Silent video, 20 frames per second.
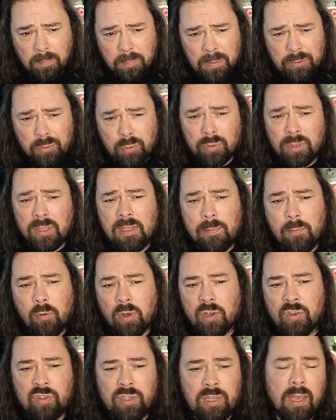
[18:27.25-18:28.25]
mais sur des
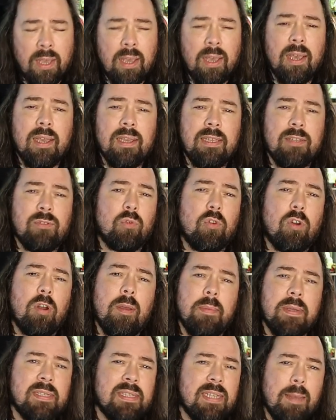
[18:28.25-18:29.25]
hémorragies qui sont quand
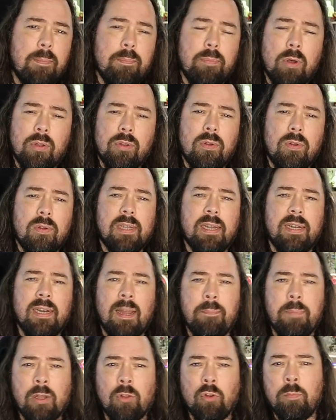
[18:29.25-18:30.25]
même assez importantes hein, de
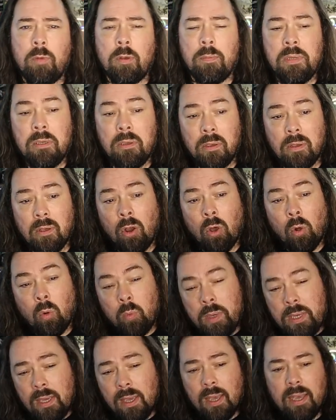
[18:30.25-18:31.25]
la part de Bob Iger. Alors
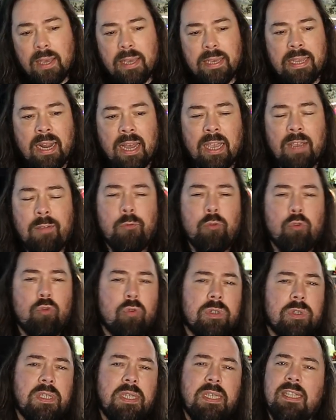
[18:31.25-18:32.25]
oui, il arrive
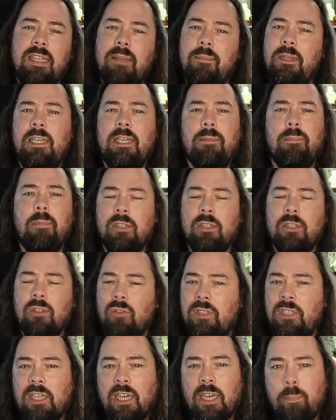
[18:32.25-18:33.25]
toujours systématiquement à s'en
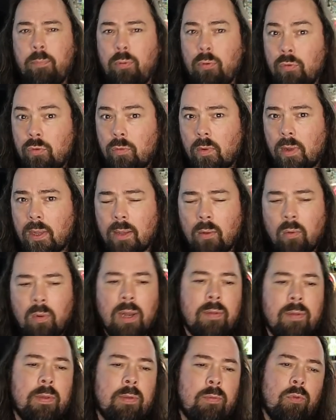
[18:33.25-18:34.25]
tirer plus ou moins. On
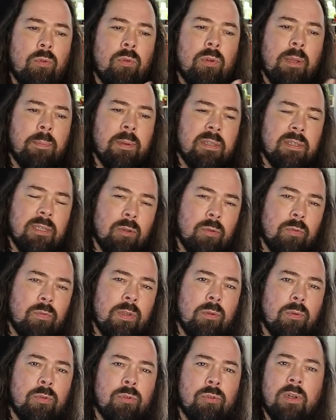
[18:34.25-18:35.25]
l'avait vu dans les précédentes
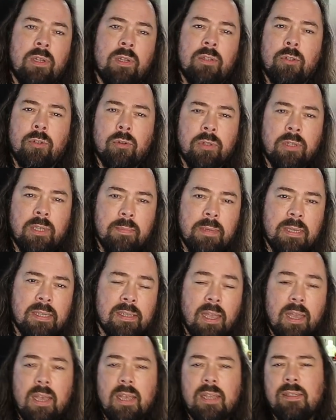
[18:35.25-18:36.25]
vidéos sur les autres
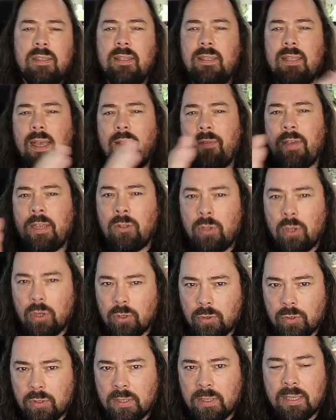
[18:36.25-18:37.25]
trimestres, c'était avec
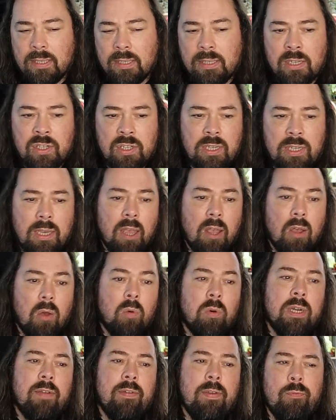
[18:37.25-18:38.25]
d'autres stratégies.
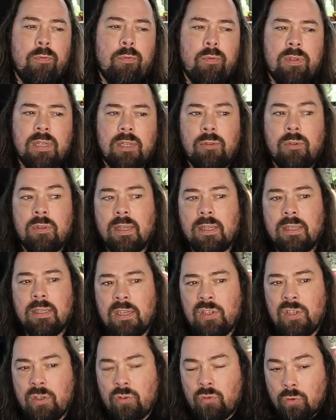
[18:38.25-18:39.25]
On avait vu cette
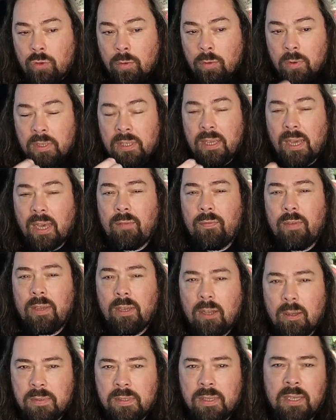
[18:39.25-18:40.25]
stratégie justement qui arrivait
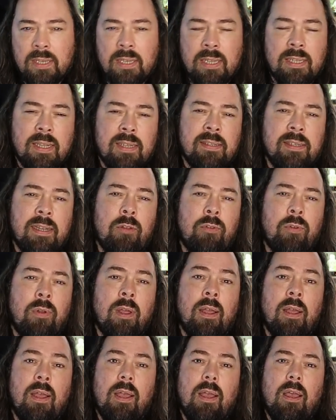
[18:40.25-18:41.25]
comme ça, qui était celle de
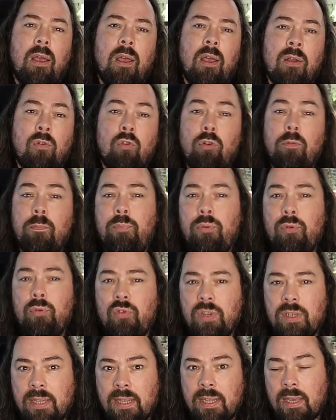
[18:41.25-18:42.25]
la euh, coupe
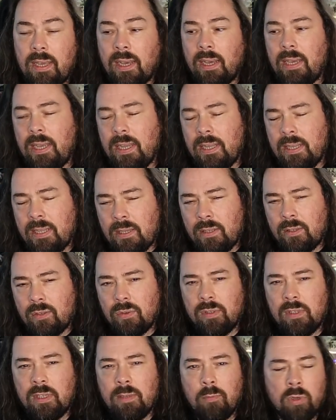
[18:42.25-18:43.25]
budgétaire et des
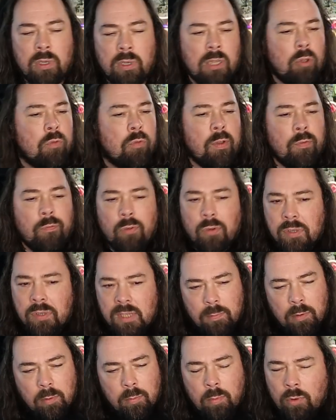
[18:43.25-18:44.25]
licenciements qui devaient
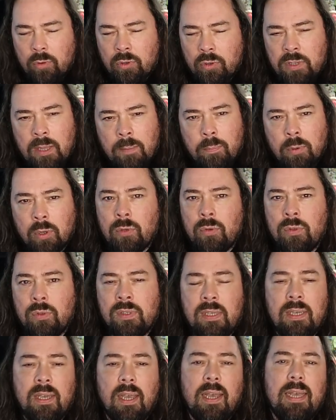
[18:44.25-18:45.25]
forcément à un moment donné porter
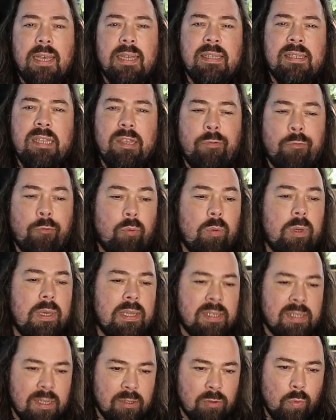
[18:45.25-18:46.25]
aussi ses fruits.
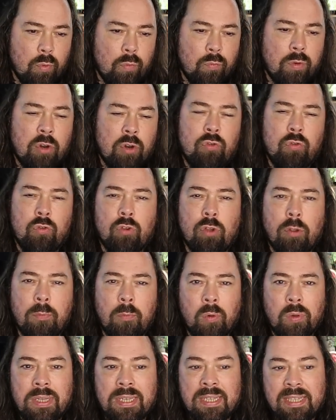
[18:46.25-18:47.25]
C'est ce qu'on voit
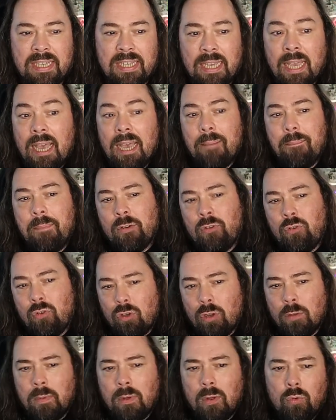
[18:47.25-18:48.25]
justement ici. Mais
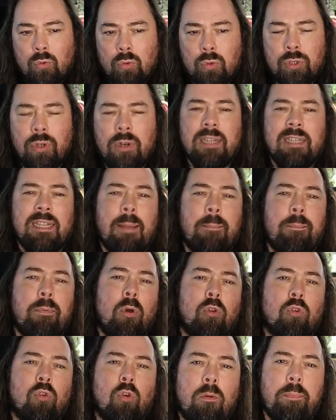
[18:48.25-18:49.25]
justement, tout cela est un peu
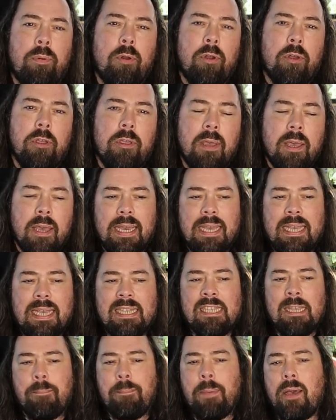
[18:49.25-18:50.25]
en trompe-l'œil et
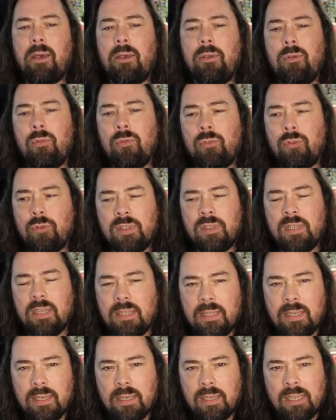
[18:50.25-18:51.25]
c'est pas une
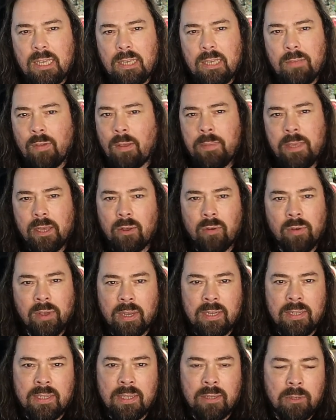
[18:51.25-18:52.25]
société qui va bien en
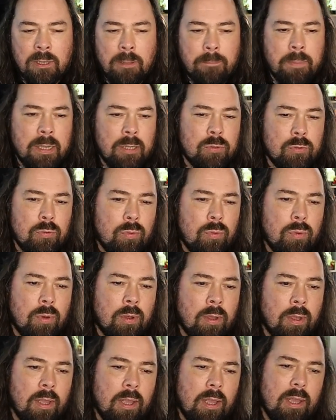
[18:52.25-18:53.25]
réalité. On n'est pas sur,
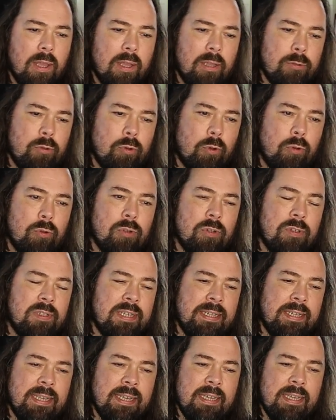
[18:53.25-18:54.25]
euh, sur une
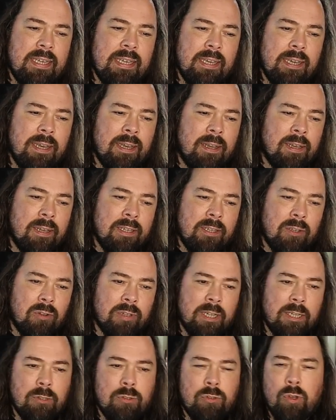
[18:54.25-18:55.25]
société qui est, euh, qui est en
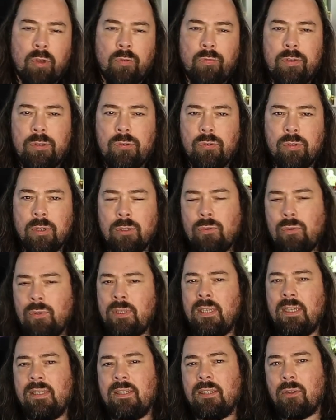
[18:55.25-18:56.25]
train de surfer sur un
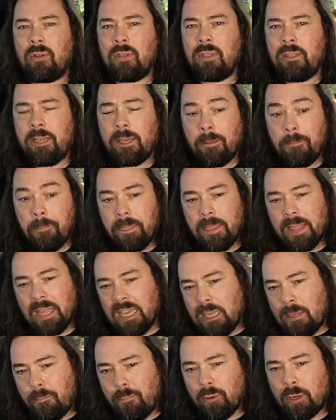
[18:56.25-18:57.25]
succès extraordinaire
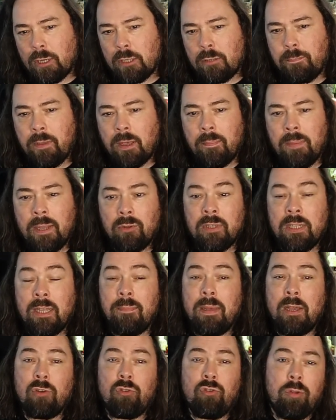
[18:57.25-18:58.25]
et qui pourrait se permettre des
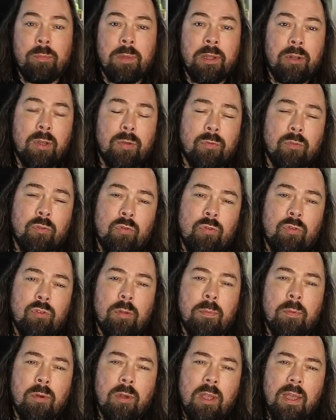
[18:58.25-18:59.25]
marges de manœuvre
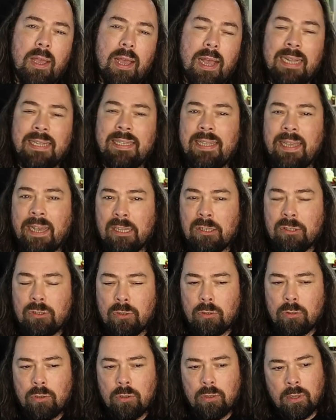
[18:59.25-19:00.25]
justement
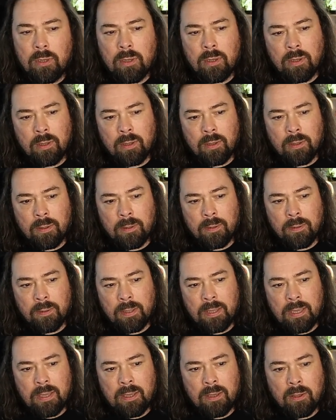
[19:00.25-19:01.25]
intéressantes euh,
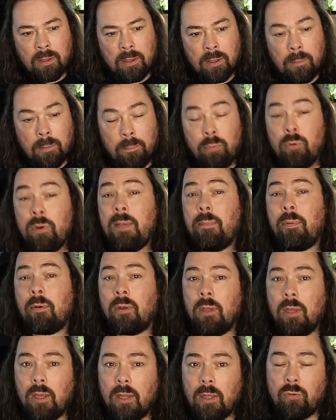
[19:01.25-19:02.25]
euh, et, plus
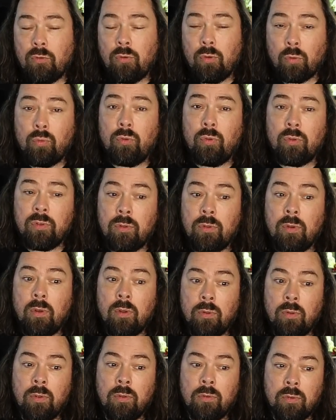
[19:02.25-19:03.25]
libres, surtout
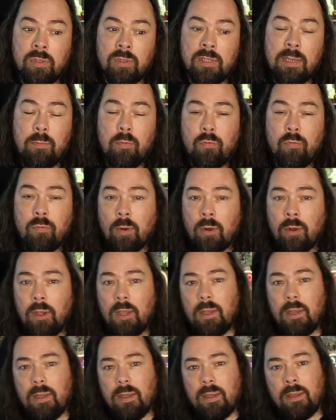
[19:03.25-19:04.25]
dans, ces mouvements.
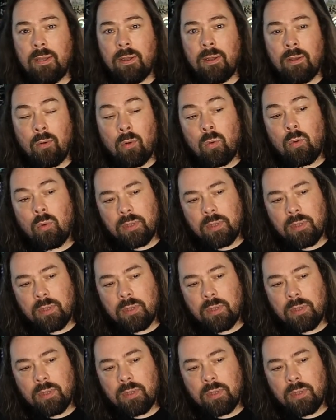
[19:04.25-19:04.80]
Euh, au